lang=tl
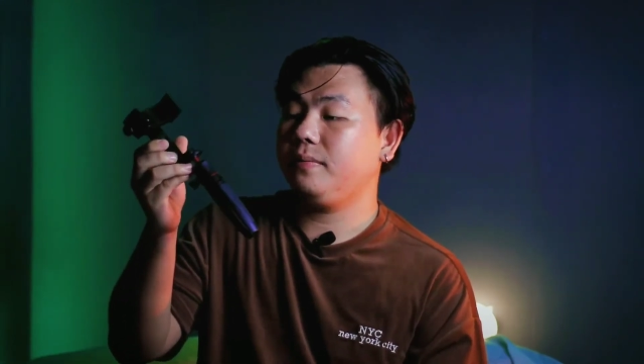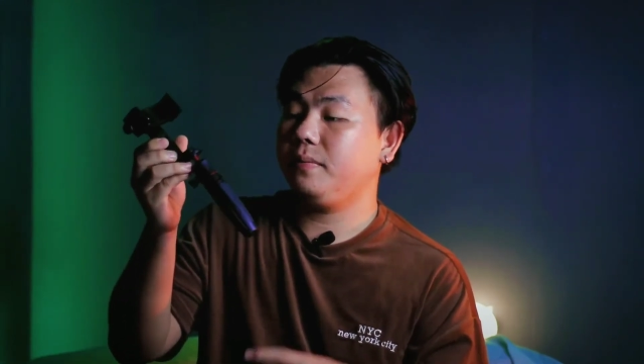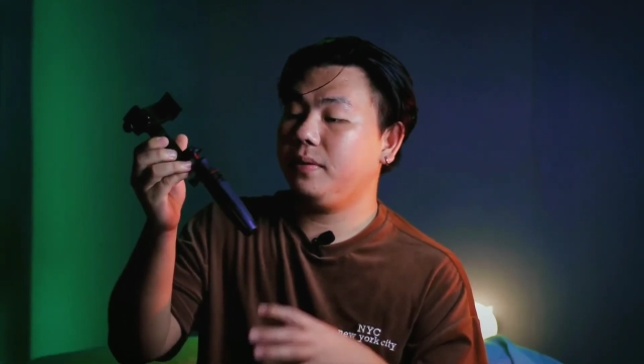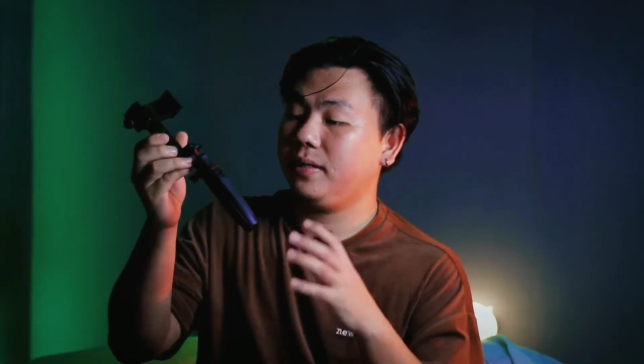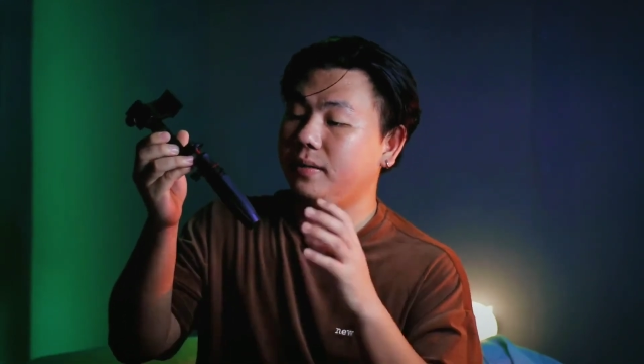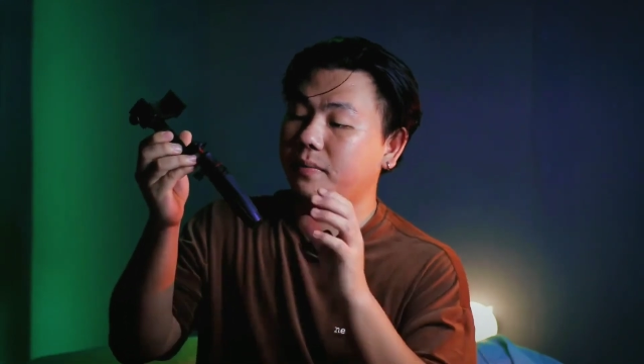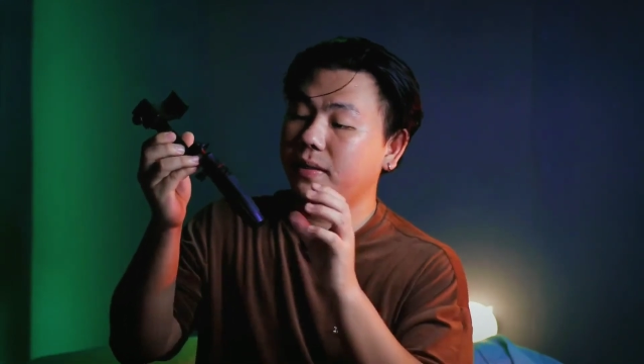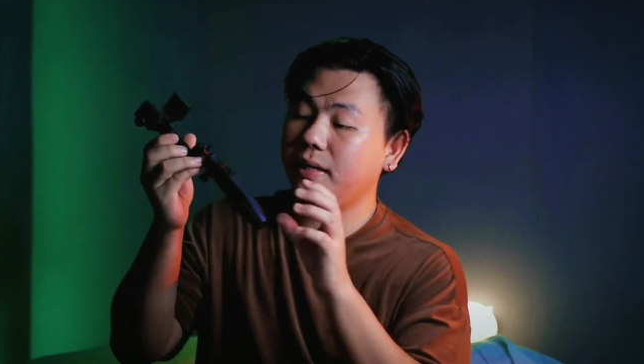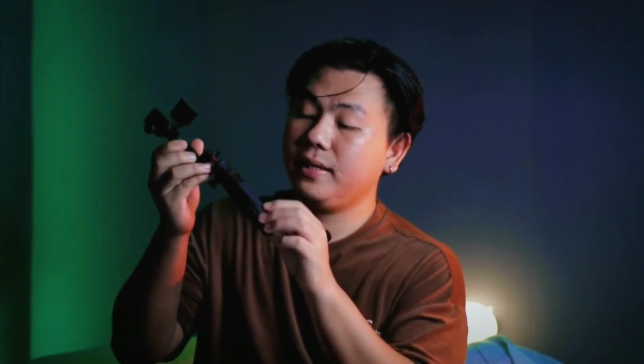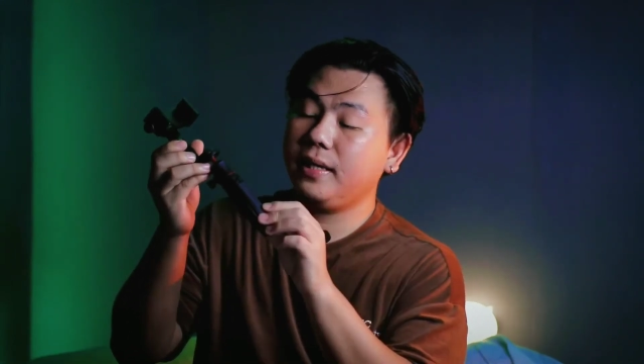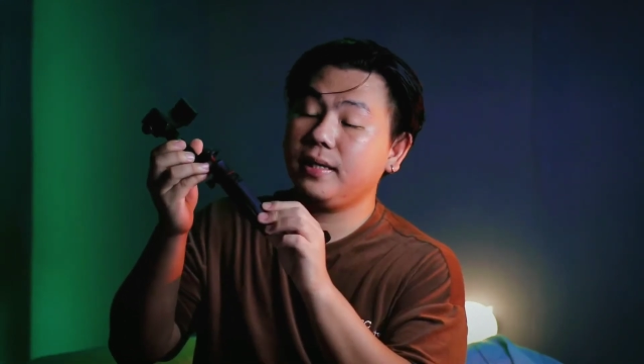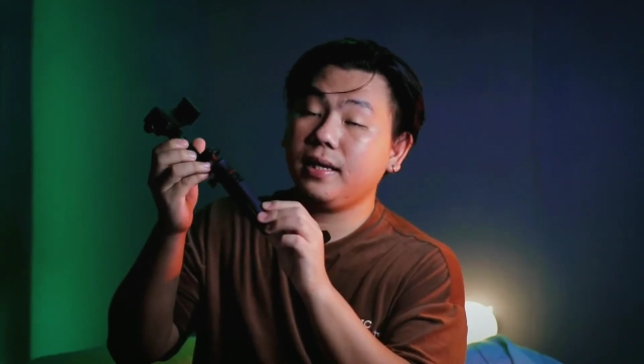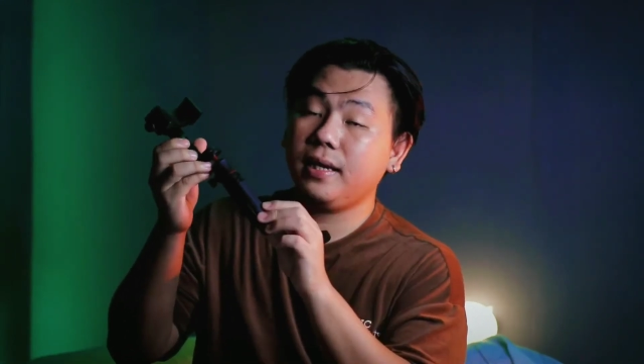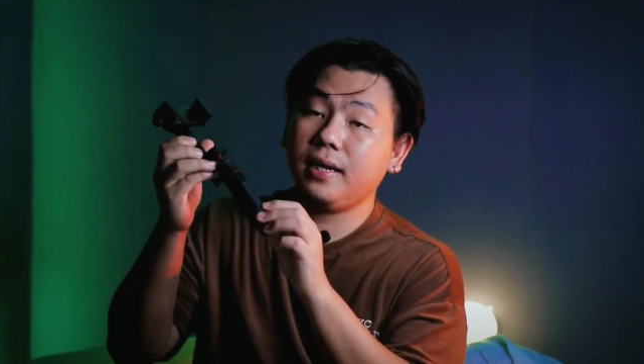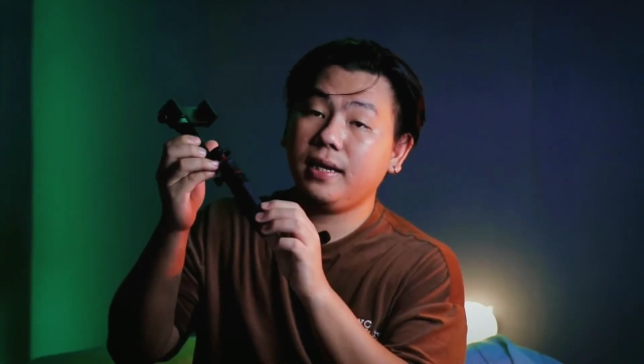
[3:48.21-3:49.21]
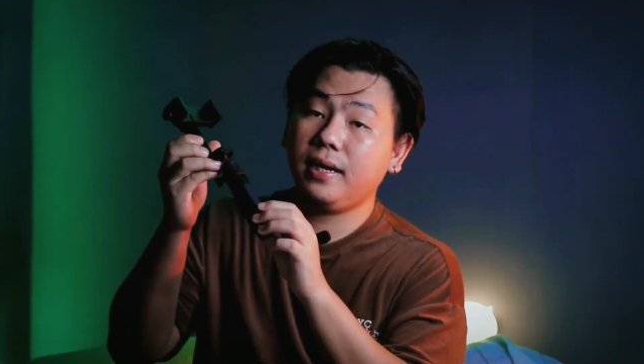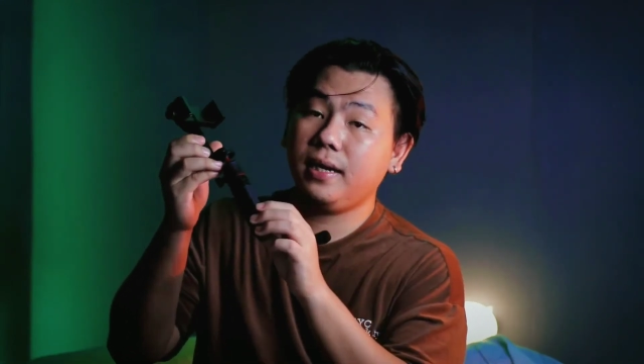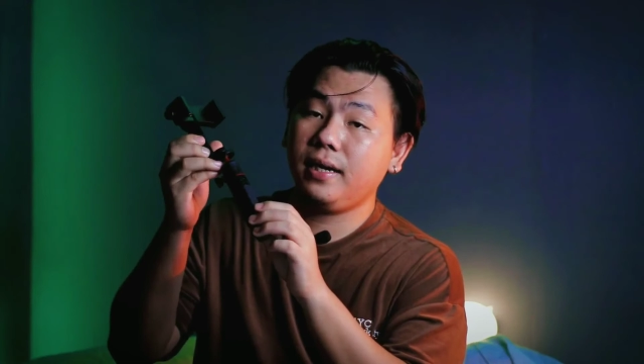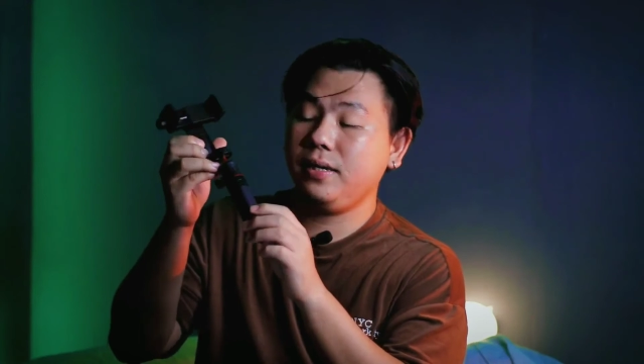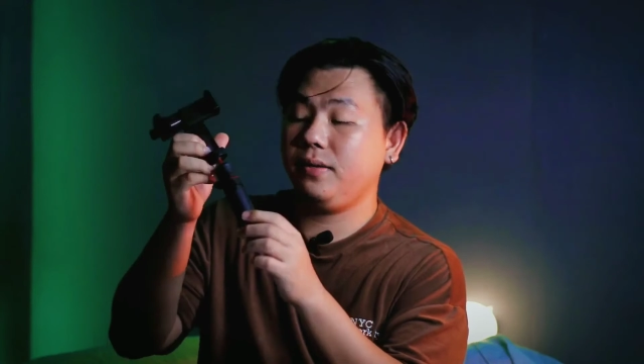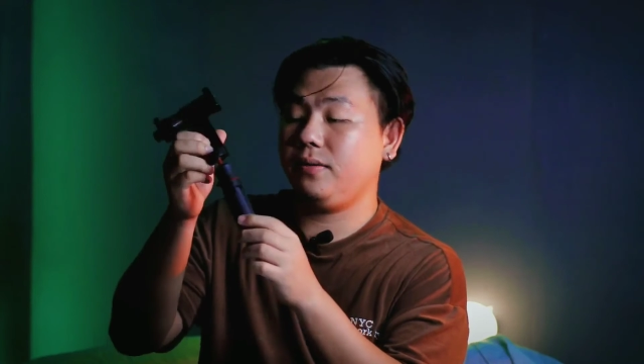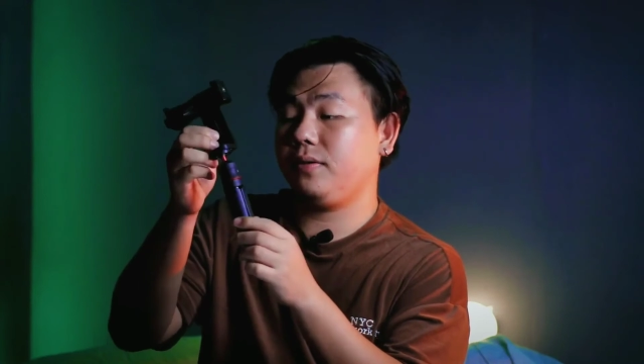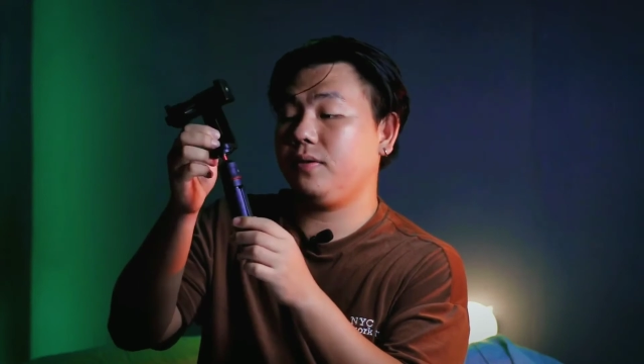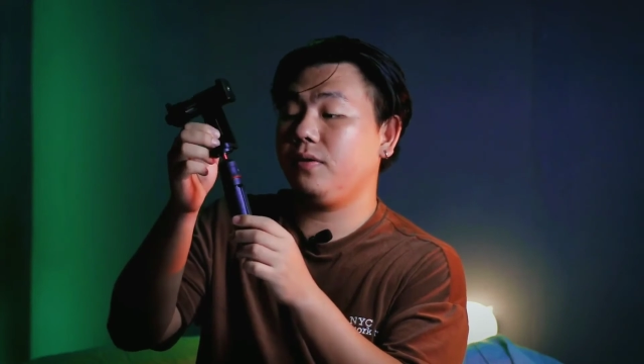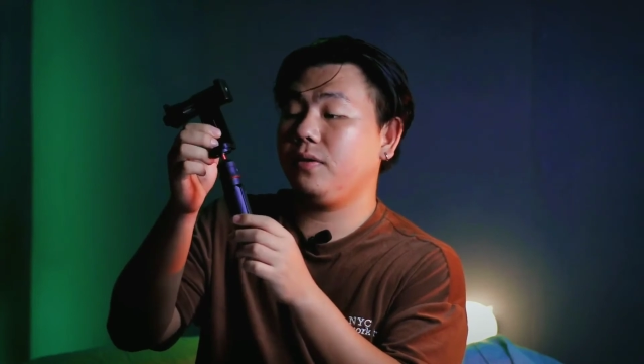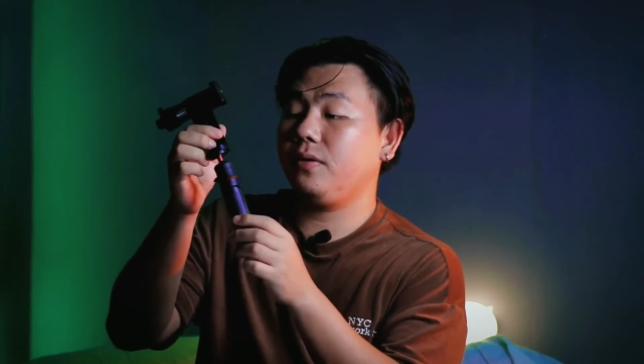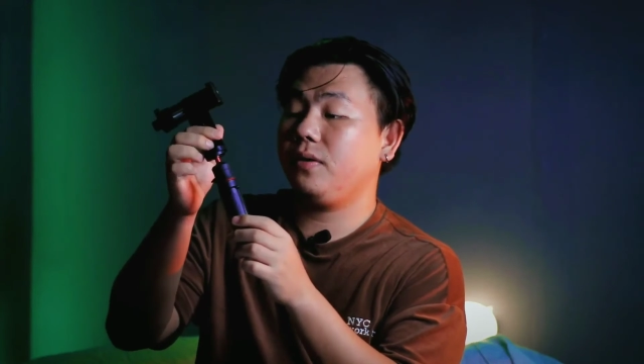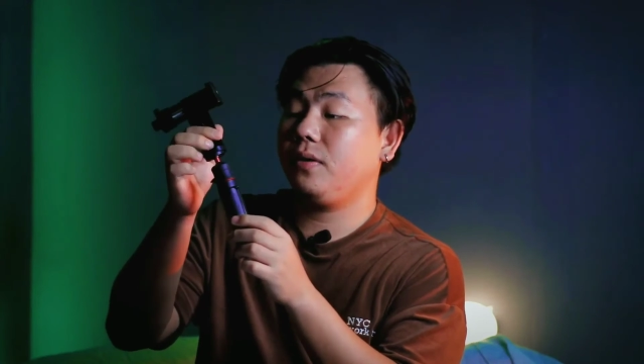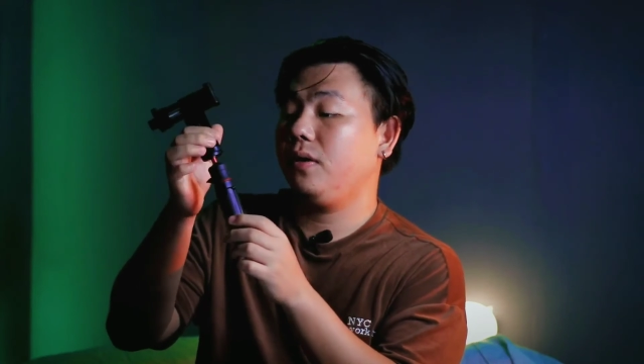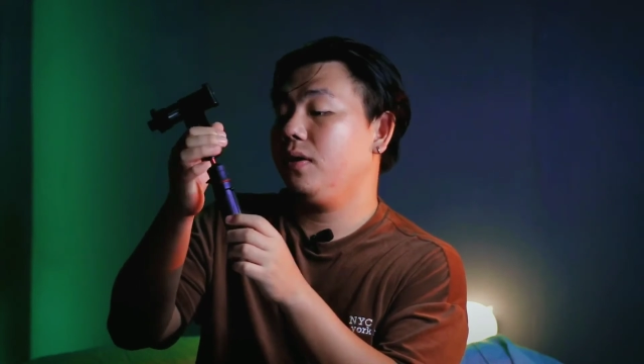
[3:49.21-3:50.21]
mas maganda talaga yung
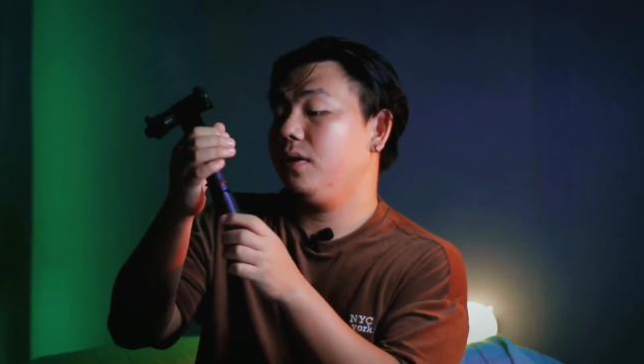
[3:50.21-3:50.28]
itong